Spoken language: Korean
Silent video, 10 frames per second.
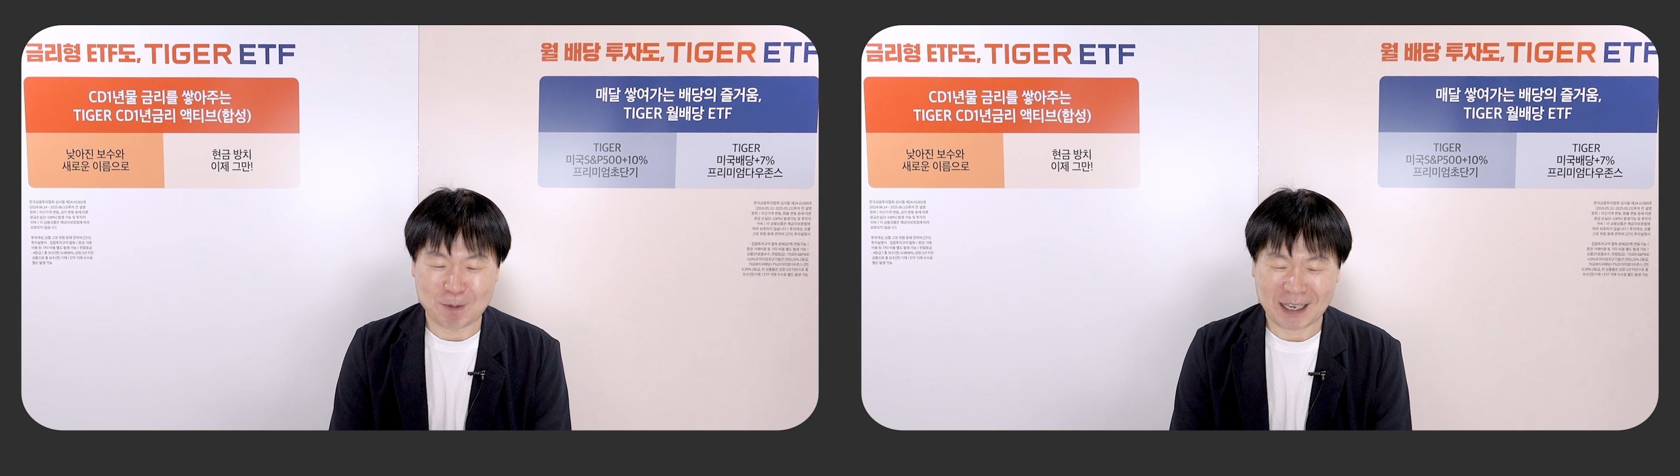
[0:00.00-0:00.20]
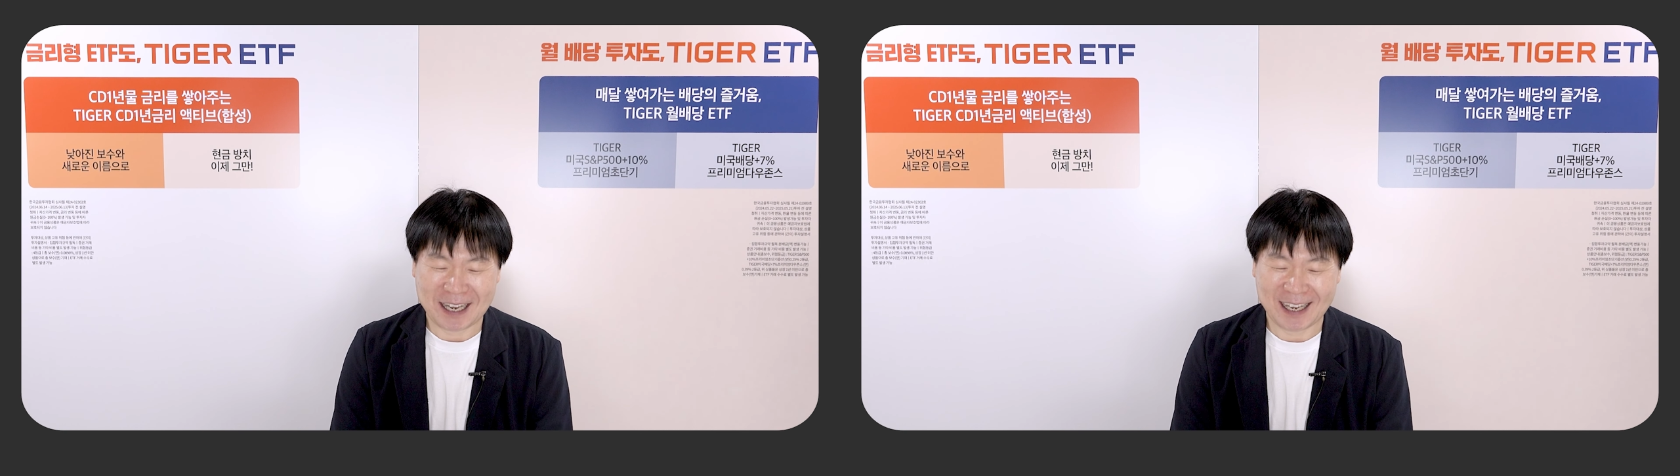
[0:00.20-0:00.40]

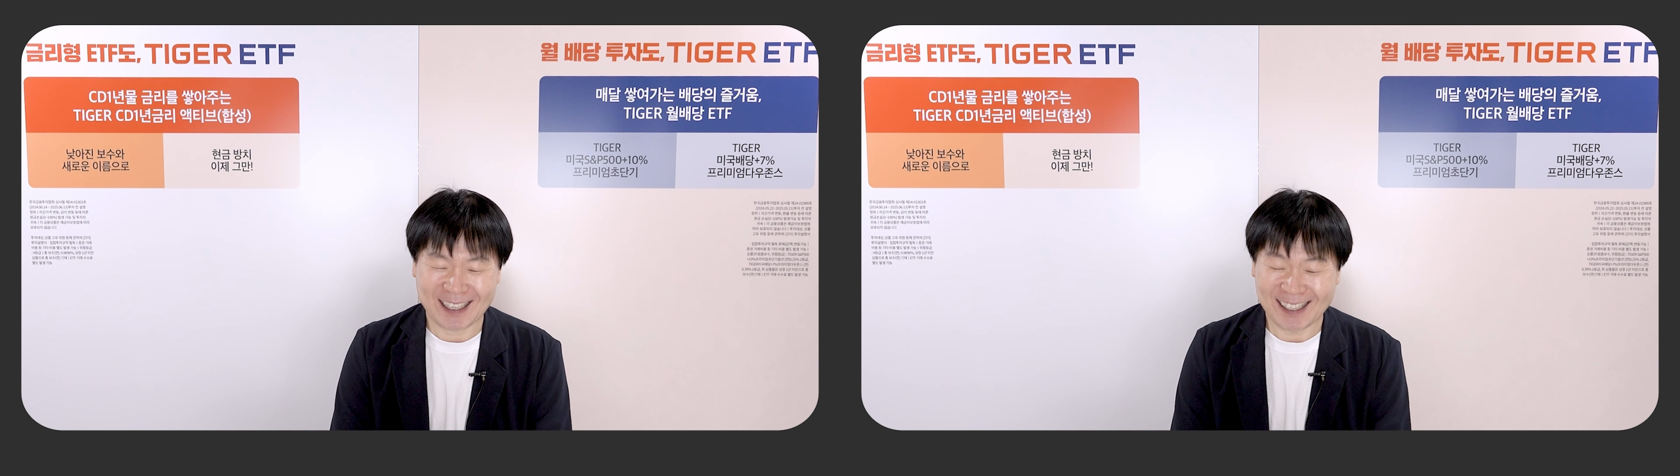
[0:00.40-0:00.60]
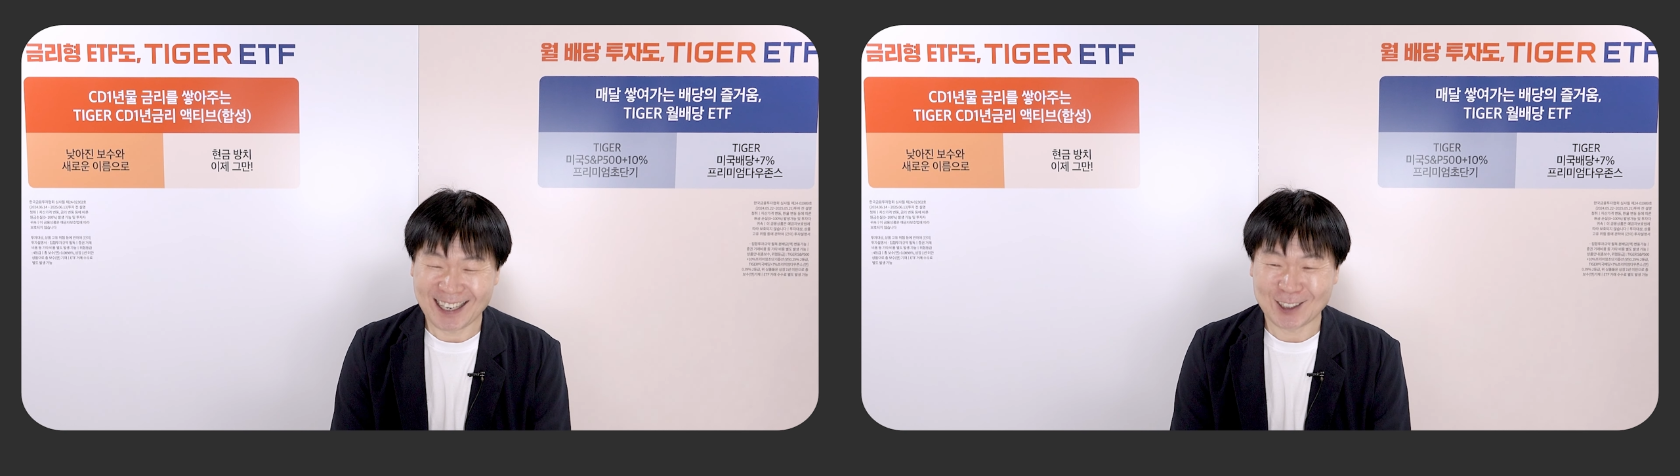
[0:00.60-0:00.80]
말아야
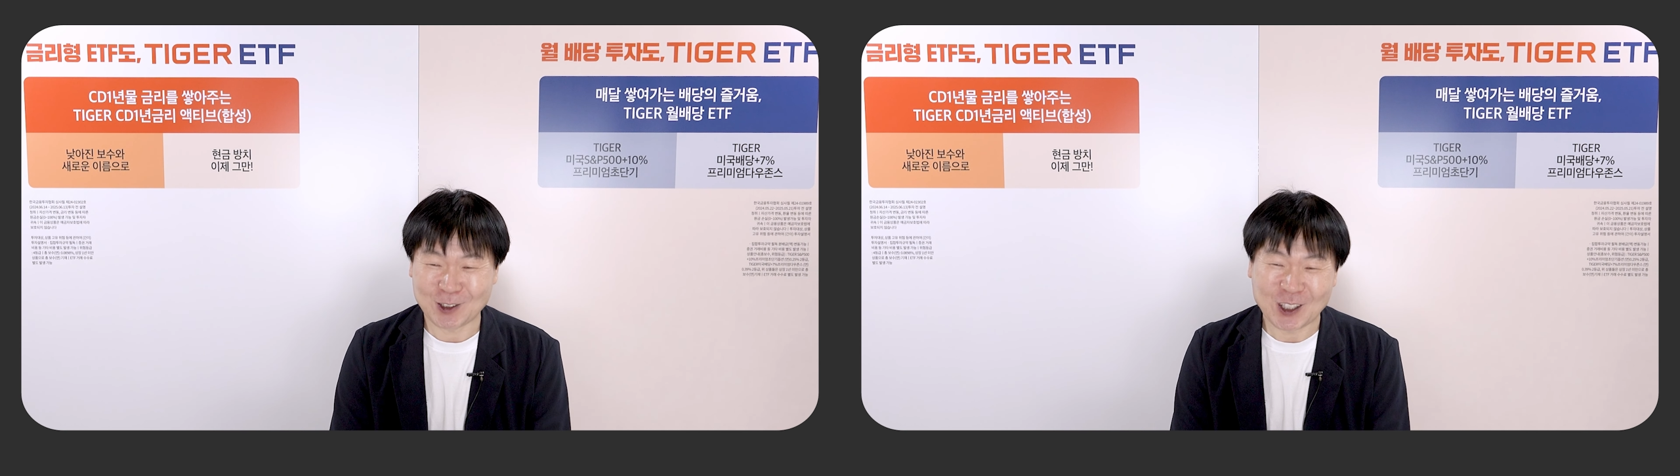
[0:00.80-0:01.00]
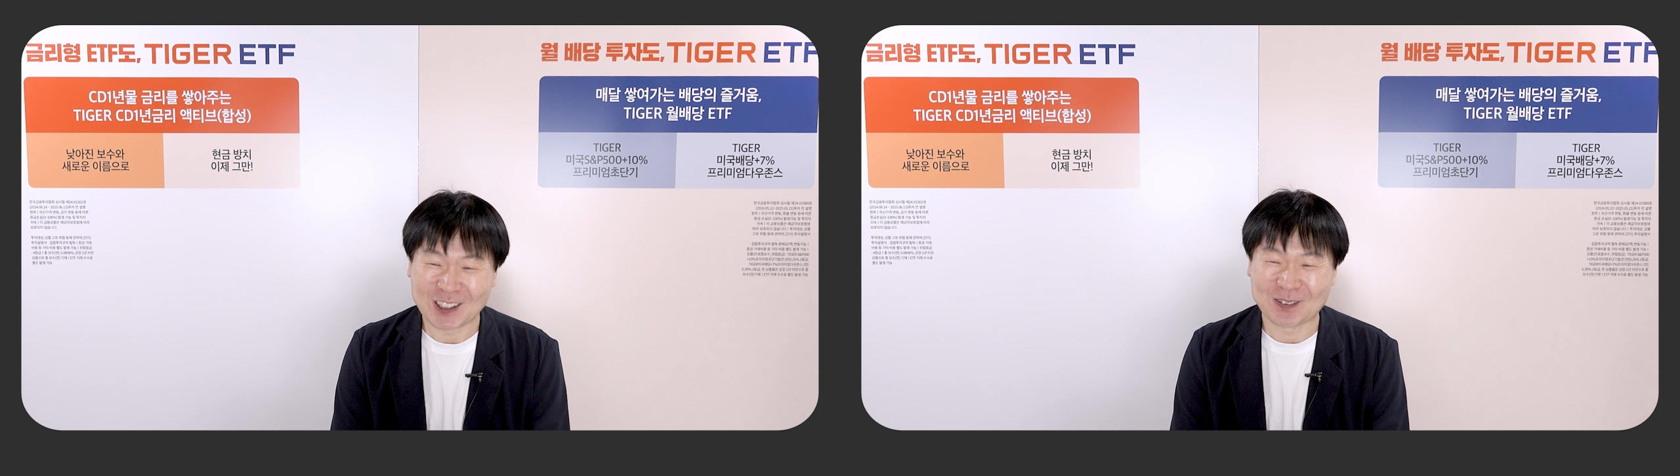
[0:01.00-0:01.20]
일간
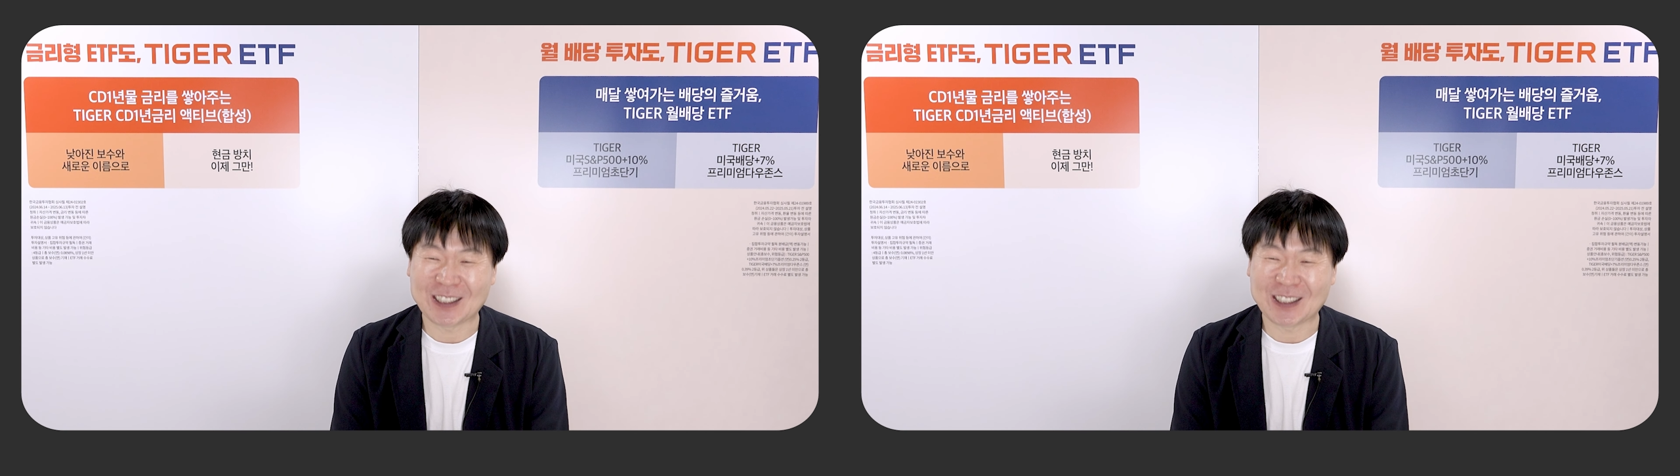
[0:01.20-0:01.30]
유형